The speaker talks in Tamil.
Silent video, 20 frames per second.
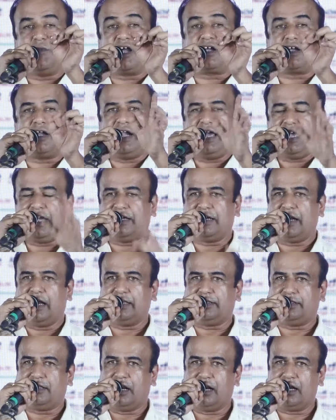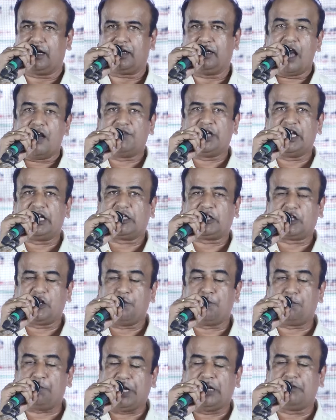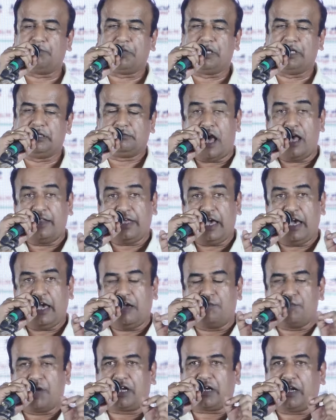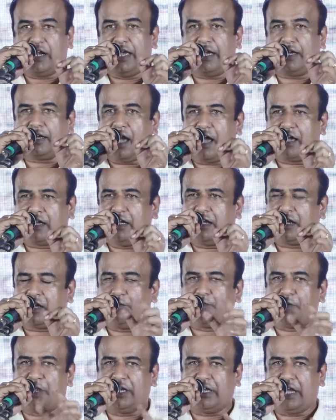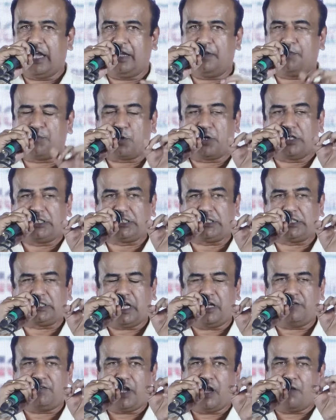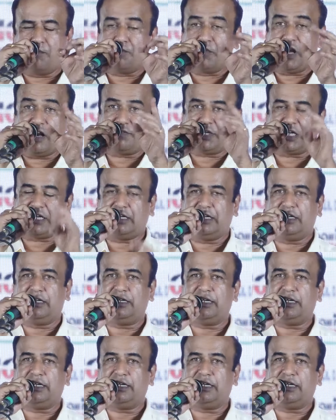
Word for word: மக்களை காத்தார் அவருக்கு பின்பு அதே மக்களை காக்கின்ற பணியை புரட்சி தலைவி அம்மா அவர்கள்